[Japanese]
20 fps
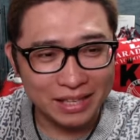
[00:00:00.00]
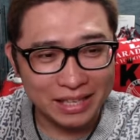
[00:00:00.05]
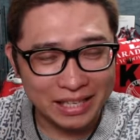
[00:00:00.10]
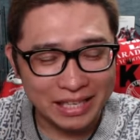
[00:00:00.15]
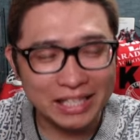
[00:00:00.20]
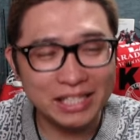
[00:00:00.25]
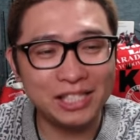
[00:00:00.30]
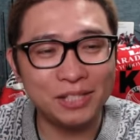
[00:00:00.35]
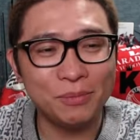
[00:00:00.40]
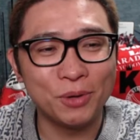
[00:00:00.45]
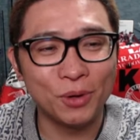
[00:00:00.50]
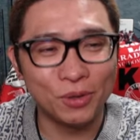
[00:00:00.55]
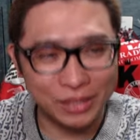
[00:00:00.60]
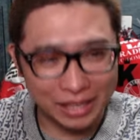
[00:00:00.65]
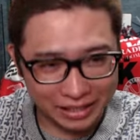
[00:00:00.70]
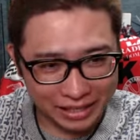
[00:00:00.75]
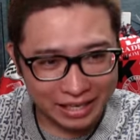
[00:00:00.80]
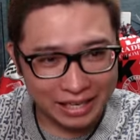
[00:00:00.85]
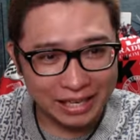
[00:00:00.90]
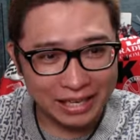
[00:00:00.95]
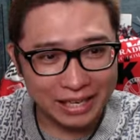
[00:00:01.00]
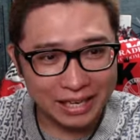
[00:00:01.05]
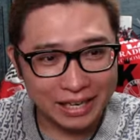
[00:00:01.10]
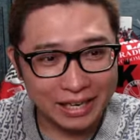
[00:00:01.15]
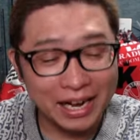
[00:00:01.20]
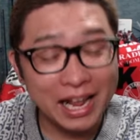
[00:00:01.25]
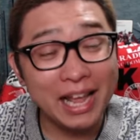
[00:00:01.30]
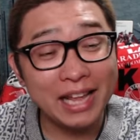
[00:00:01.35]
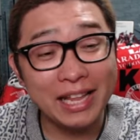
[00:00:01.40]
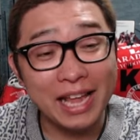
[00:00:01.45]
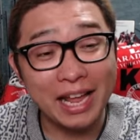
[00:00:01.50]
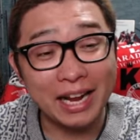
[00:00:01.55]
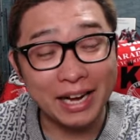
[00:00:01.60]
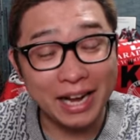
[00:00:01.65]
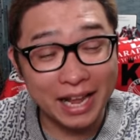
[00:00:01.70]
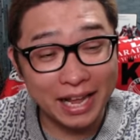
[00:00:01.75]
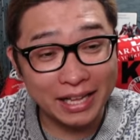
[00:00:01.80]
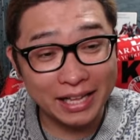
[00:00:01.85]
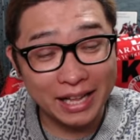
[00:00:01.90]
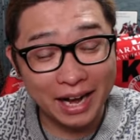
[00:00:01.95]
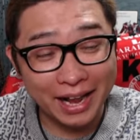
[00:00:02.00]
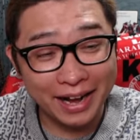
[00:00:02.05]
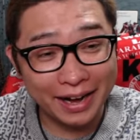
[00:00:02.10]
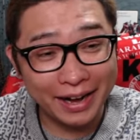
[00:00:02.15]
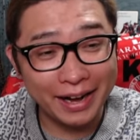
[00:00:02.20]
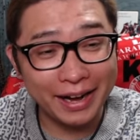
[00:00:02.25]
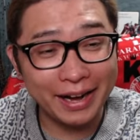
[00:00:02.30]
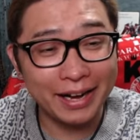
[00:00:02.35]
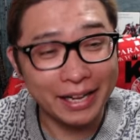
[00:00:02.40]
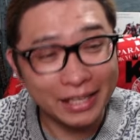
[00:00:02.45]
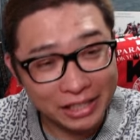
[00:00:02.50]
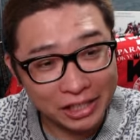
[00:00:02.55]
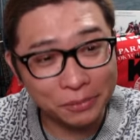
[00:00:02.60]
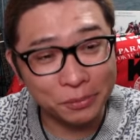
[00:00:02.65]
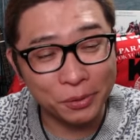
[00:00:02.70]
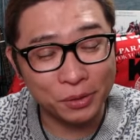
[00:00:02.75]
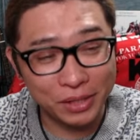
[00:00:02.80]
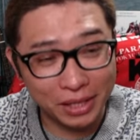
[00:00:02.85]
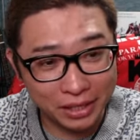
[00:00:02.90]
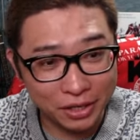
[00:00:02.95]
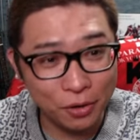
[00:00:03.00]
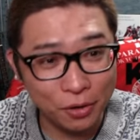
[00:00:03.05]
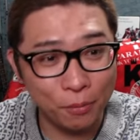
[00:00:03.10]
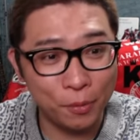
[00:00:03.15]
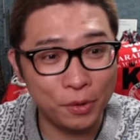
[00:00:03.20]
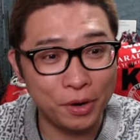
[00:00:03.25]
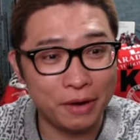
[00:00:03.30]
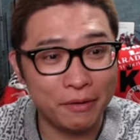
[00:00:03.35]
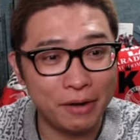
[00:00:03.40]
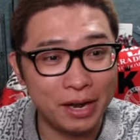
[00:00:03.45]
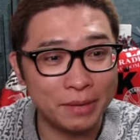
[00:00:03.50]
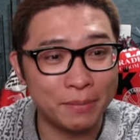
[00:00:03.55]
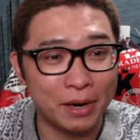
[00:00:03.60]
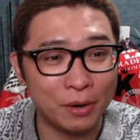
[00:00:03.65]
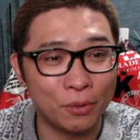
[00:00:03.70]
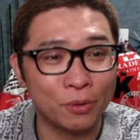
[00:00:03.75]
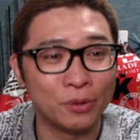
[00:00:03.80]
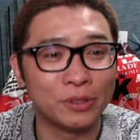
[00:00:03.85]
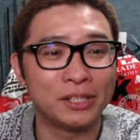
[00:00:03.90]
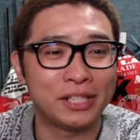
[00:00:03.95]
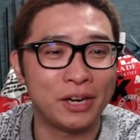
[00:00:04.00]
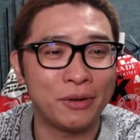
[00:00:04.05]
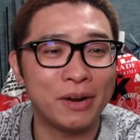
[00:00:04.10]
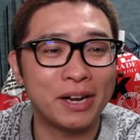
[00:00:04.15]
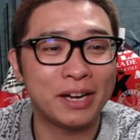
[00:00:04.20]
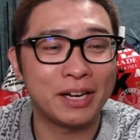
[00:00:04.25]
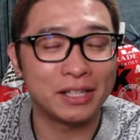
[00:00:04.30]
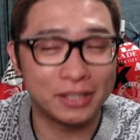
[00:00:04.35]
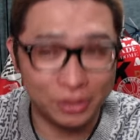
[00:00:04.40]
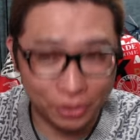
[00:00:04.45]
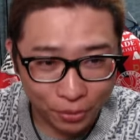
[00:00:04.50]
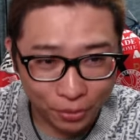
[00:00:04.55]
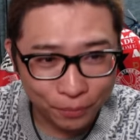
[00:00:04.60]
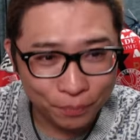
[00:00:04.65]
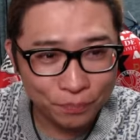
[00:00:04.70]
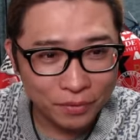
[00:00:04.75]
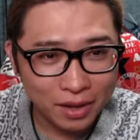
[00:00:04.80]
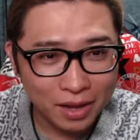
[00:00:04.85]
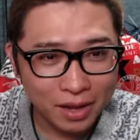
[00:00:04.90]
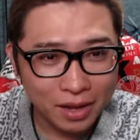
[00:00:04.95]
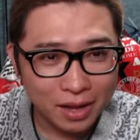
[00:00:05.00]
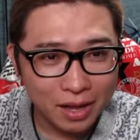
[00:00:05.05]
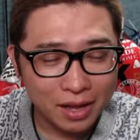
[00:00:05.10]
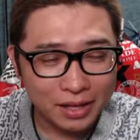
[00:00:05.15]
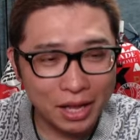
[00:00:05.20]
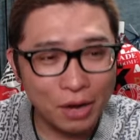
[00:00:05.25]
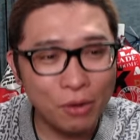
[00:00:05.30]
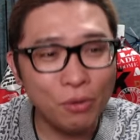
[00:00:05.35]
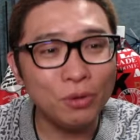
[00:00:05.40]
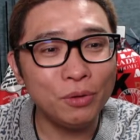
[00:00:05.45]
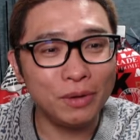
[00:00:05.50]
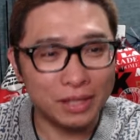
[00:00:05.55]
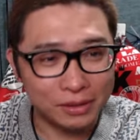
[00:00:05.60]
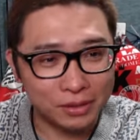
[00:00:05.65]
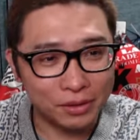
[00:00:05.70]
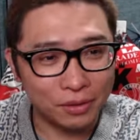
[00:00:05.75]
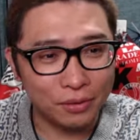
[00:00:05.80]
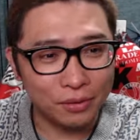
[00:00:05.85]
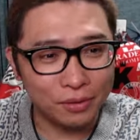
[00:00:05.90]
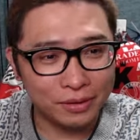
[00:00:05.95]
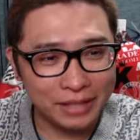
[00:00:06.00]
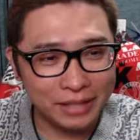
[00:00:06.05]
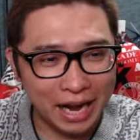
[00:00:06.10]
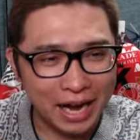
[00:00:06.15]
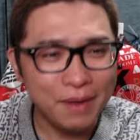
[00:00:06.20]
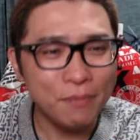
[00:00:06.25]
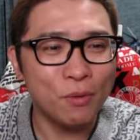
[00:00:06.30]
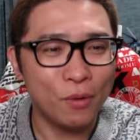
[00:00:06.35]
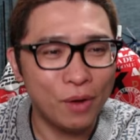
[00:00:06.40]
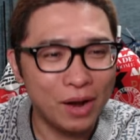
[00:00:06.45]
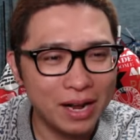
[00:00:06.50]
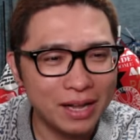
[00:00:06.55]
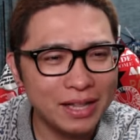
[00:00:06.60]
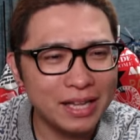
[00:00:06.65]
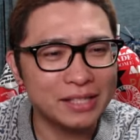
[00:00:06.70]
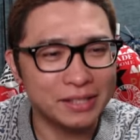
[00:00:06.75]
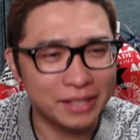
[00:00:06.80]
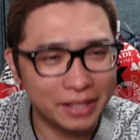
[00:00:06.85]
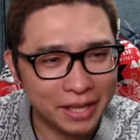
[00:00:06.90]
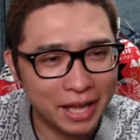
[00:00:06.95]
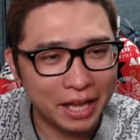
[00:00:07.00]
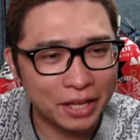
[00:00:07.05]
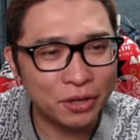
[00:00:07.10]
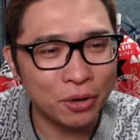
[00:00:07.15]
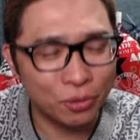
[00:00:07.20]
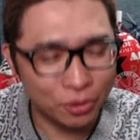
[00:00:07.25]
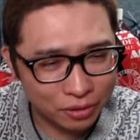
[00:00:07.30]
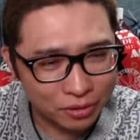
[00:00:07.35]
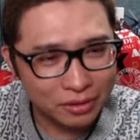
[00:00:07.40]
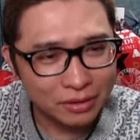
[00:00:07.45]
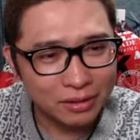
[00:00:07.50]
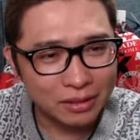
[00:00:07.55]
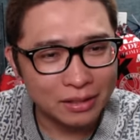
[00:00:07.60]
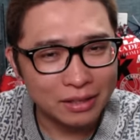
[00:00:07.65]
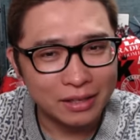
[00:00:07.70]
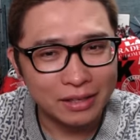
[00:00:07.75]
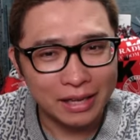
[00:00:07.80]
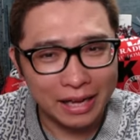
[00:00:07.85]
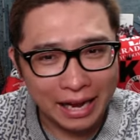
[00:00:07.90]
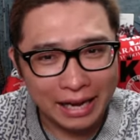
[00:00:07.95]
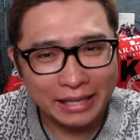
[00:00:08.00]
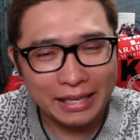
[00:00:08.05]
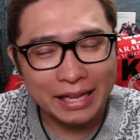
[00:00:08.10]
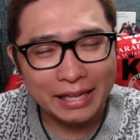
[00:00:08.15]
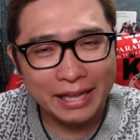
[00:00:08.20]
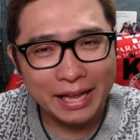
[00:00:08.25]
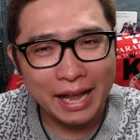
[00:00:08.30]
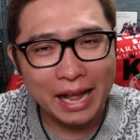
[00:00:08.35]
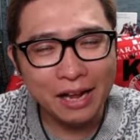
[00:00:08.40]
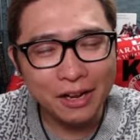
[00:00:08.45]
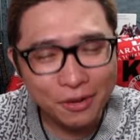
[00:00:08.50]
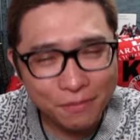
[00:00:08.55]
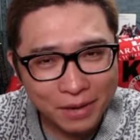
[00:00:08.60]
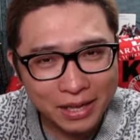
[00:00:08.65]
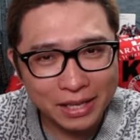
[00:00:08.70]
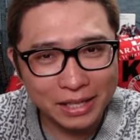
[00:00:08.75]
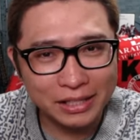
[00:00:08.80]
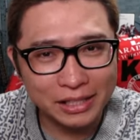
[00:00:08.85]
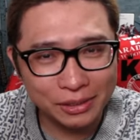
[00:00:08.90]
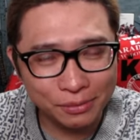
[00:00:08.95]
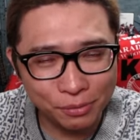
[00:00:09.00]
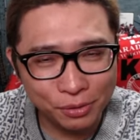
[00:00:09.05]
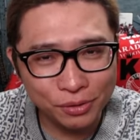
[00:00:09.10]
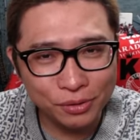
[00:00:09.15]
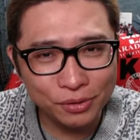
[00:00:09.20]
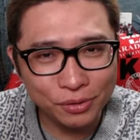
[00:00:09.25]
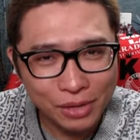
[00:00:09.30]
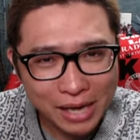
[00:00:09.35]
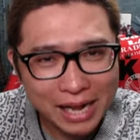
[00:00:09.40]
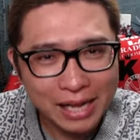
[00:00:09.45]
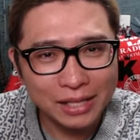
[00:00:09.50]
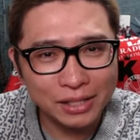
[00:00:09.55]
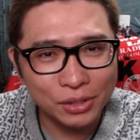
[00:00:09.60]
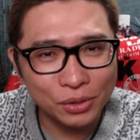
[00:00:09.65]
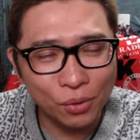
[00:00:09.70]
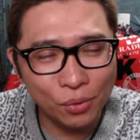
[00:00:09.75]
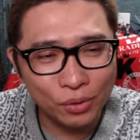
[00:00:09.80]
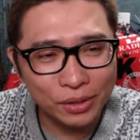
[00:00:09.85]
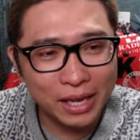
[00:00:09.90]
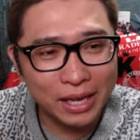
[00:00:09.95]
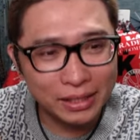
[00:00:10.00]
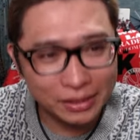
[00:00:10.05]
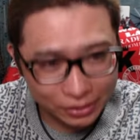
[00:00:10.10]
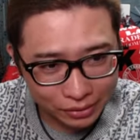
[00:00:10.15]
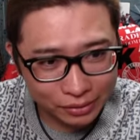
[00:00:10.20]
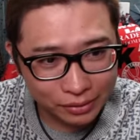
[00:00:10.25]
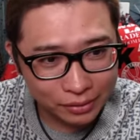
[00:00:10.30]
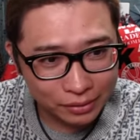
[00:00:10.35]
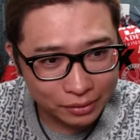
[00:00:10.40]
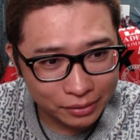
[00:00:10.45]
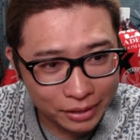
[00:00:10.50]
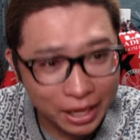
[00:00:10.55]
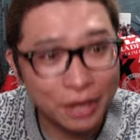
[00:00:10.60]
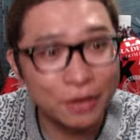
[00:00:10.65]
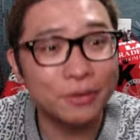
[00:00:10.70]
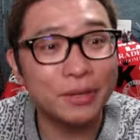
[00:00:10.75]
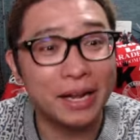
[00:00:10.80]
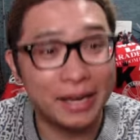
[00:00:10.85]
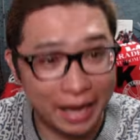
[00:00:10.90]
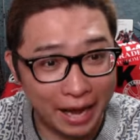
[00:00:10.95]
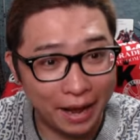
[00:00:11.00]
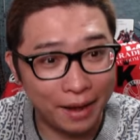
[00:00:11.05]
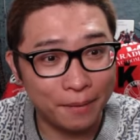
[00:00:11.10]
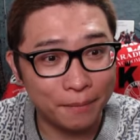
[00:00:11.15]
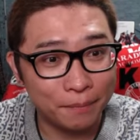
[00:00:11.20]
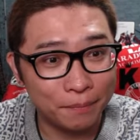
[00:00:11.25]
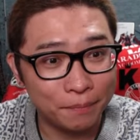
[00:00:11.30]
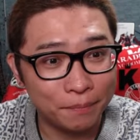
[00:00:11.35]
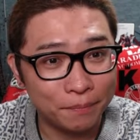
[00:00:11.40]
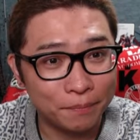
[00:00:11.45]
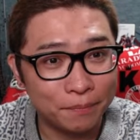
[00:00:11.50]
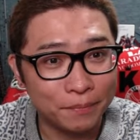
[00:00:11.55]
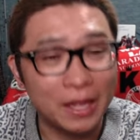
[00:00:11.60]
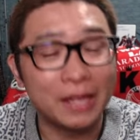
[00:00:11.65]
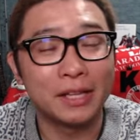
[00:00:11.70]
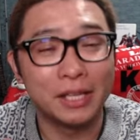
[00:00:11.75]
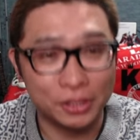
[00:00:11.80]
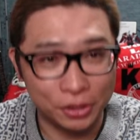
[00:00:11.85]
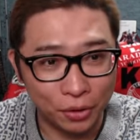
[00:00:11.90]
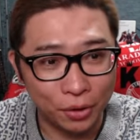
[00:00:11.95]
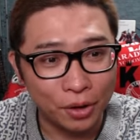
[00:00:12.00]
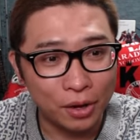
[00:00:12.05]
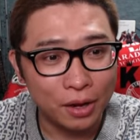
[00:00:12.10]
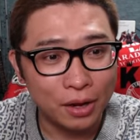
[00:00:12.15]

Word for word: 1秒先、0.001秒先を僕らは今論じてるわけなんですよ。ってことはですよ、誰もわかんないですね、結局。はい。なんで、あくまで自分が想定するっていうだけなんですよ。